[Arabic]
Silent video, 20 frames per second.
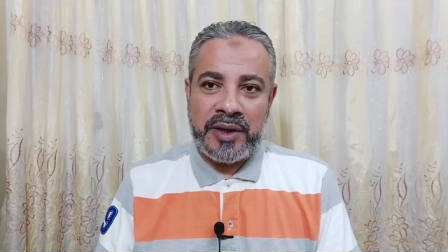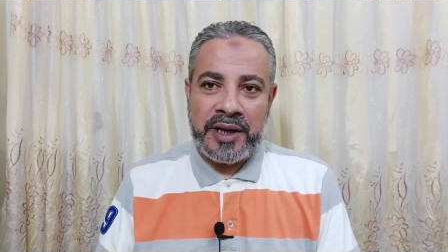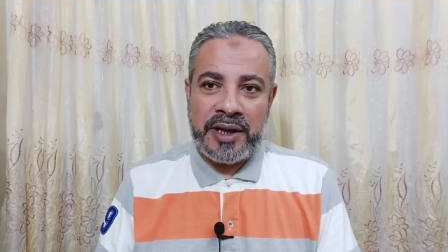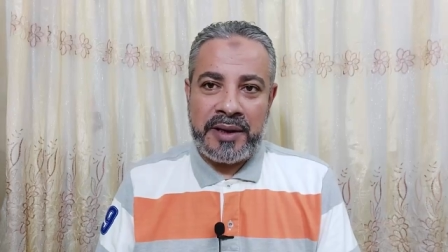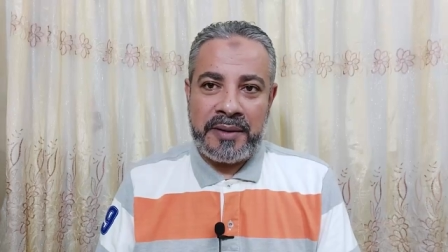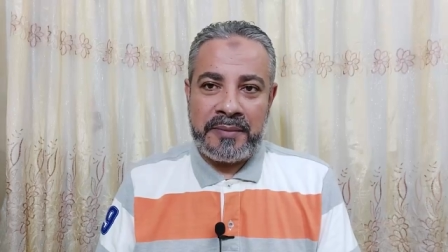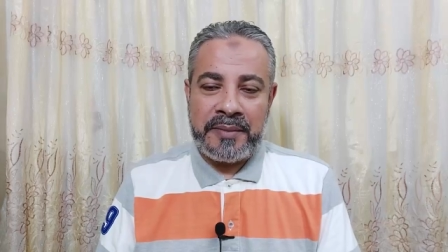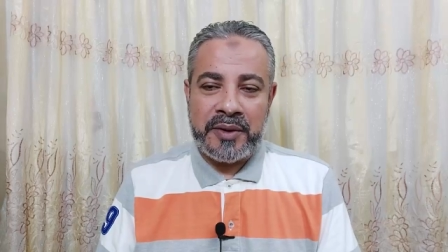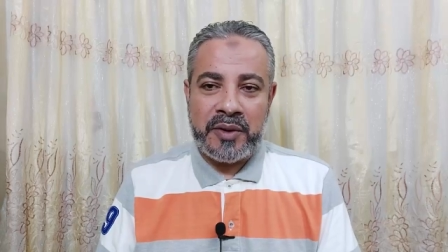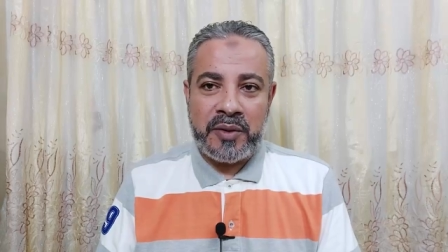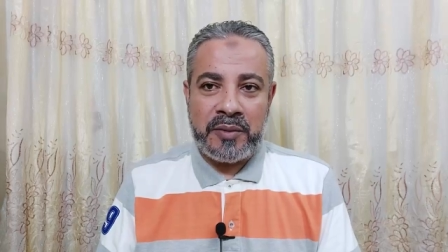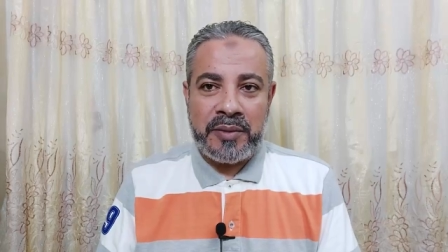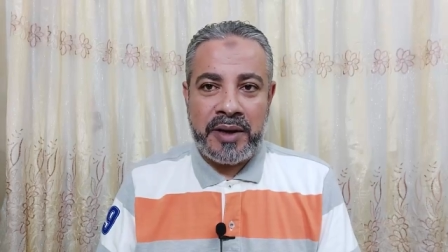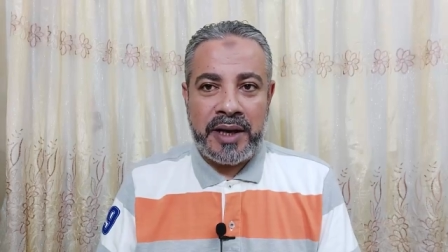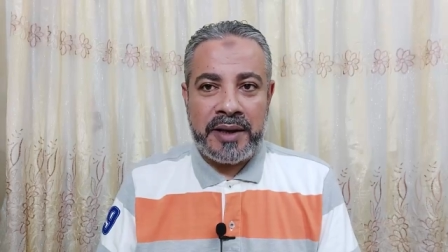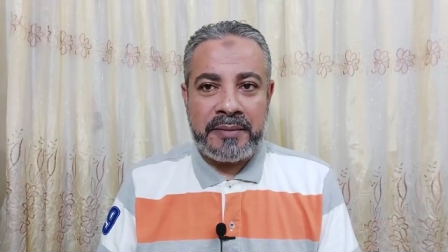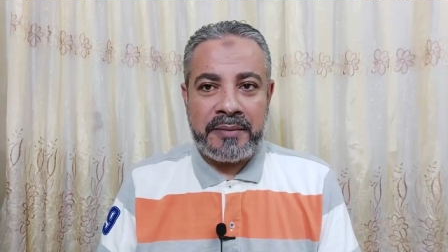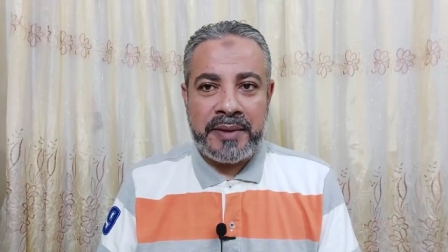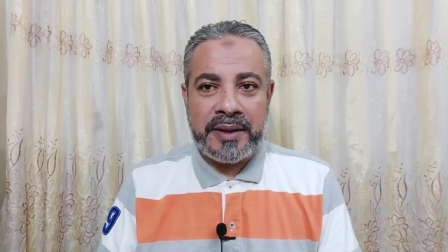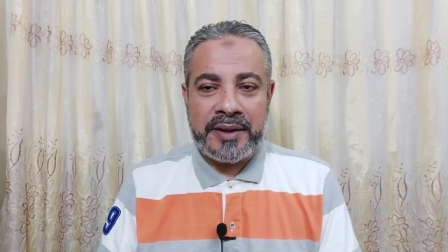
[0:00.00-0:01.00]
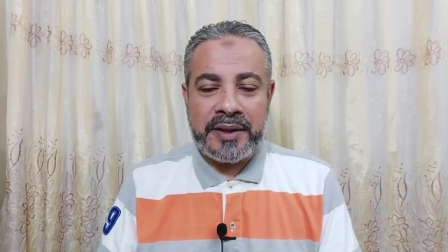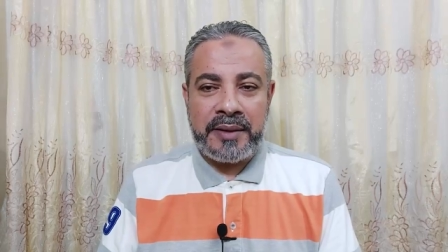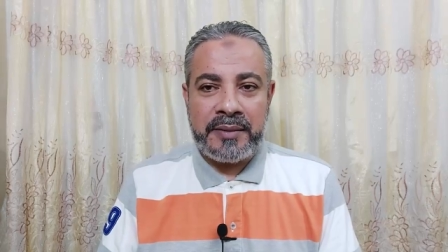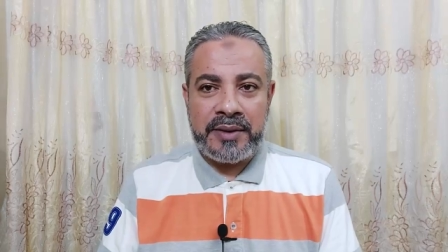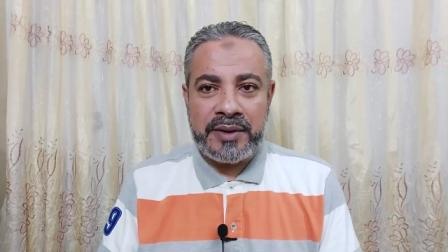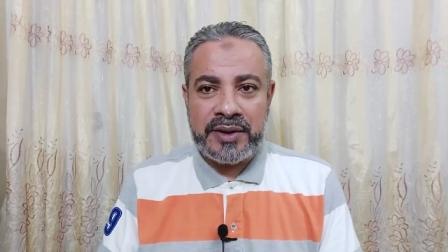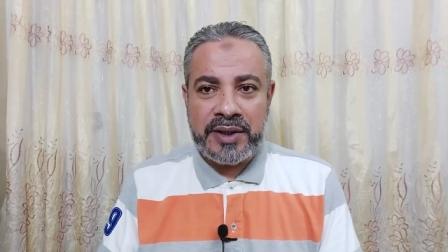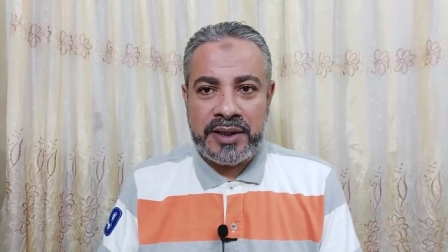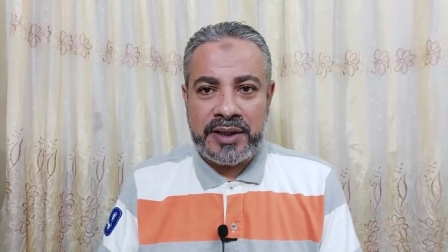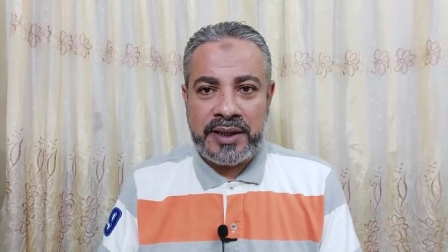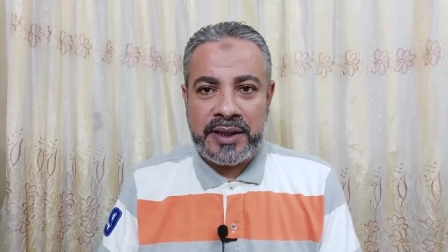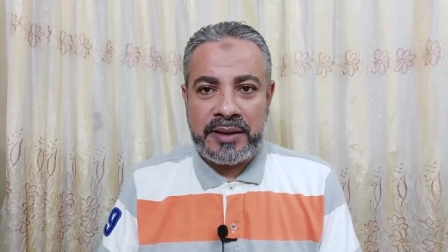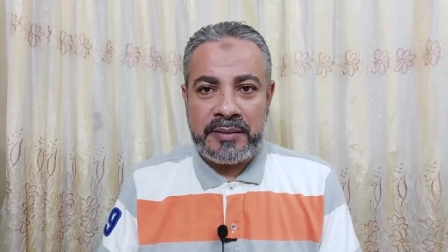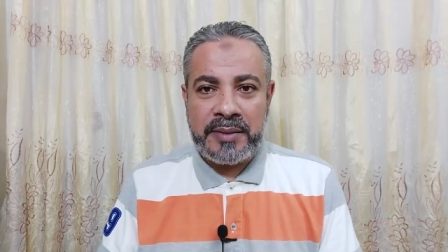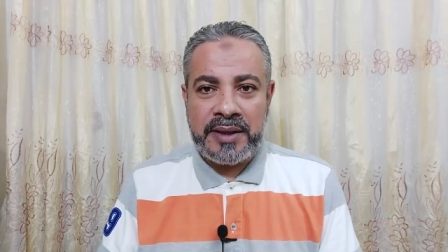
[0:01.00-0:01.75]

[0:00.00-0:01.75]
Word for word: أهلا بكم أحبتي من جديد